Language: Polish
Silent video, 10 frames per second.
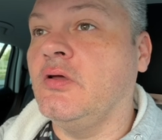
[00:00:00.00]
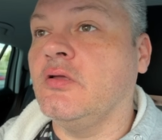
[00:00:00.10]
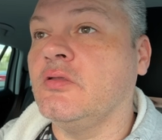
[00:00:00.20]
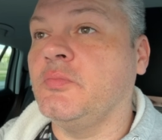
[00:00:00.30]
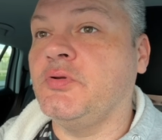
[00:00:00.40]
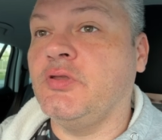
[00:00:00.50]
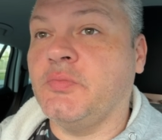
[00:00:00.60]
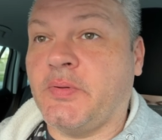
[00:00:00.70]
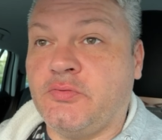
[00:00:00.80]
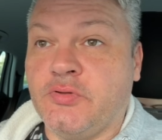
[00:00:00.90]
no bo nie
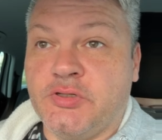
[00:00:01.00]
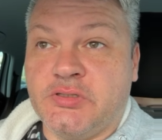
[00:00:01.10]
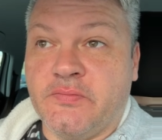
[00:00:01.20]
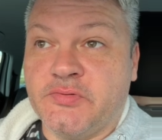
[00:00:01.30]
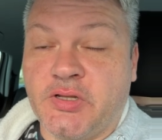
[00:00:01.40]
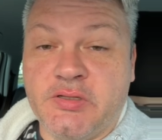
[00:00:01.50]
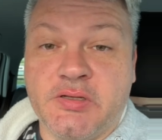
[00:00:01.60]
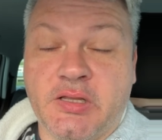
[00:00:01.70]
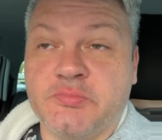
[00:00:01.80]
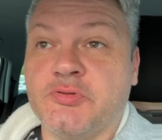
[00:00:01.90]
dopatruje się tam w żadnych
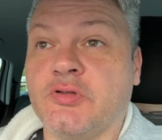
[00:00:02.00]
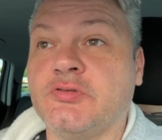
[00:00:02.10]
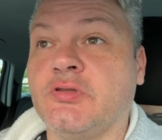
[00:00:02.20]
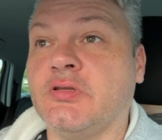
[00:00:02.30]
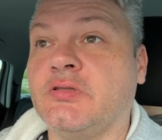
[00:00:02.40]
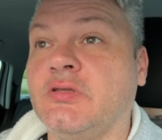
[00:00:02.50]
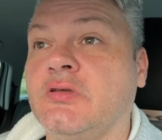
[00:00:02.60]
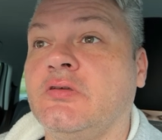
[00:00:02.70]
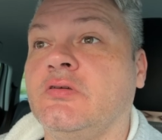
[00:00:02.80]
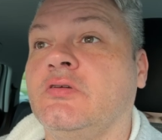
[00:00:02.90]
nadprzyrodzonych
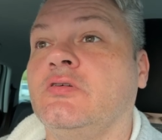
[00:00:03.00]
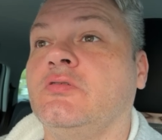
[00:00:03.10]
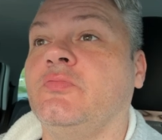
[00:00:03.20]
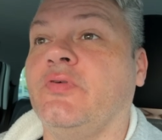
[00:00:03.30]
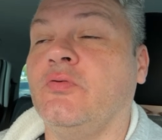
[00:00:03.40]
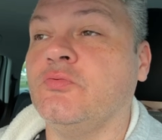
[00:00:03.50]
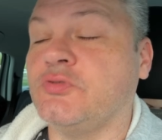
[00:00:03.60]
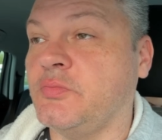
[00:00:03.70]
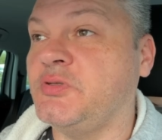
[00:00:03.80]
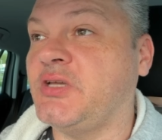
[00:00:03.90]
tych. Mówię, u
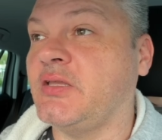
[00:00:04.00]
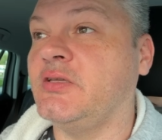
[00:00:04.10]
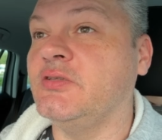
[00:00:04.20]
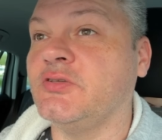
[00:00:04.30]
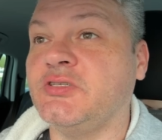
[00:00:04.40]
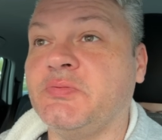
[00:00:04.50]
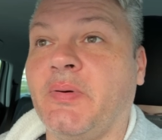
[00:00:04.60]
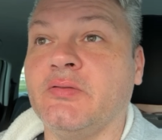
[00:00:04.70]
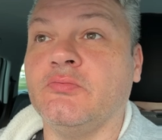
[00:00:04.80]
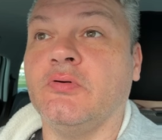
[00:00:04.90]
sąsiadki coś
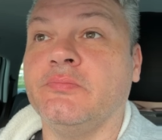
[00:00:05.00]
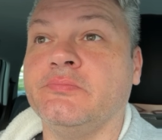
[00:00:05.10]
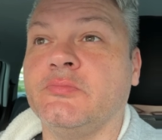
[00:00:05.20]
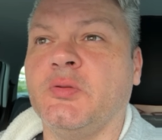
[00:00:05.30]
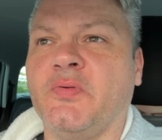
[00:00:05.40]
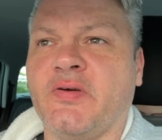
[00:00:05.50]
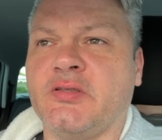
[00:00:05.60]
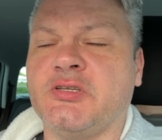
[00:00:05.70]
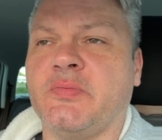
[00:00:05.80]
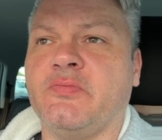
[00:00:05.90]
spadło. No bo
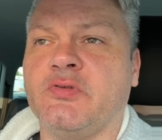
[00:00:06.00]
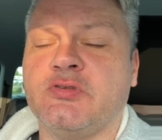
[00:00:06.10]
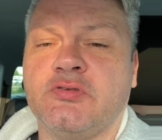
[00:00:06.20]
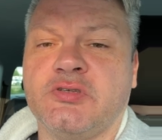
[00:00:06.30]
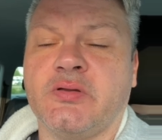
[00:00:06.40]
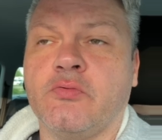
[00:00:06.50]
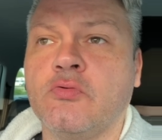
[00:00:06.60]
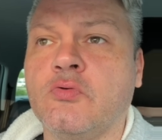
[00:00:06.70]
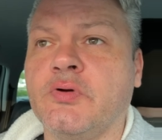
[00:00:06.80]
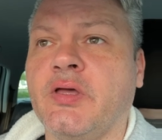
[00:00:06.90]
faktycznie, jakby w nocy coś tam
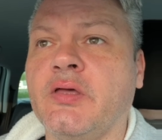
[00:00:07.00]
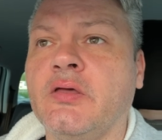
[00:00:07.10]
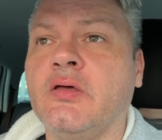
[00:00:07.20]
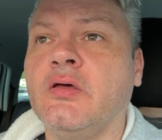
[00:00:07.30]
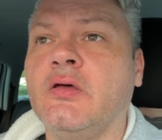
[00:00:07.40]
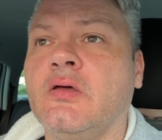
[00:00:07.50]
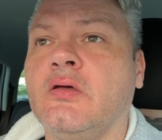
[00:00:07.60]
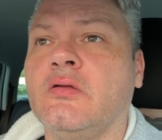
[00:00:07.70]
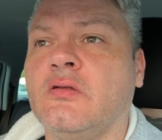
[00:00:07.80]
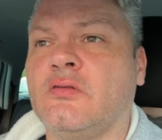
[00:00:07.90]
hukło jej,
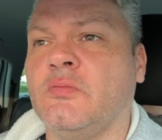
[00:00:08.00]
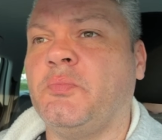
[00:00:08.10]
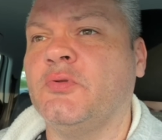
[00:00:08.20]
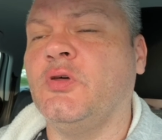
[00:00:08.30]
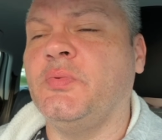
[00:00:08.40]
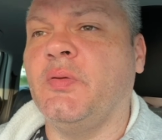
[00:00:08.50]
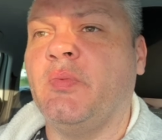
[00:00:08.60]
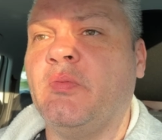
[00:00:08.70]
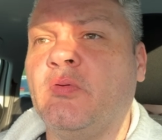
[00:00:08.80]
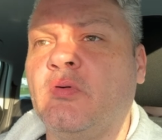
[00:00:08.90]
no to podobnie
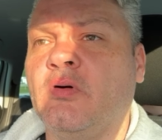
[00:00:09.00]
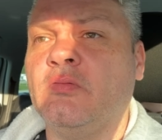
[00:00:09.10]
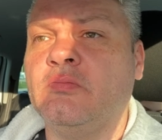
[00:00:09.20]
by było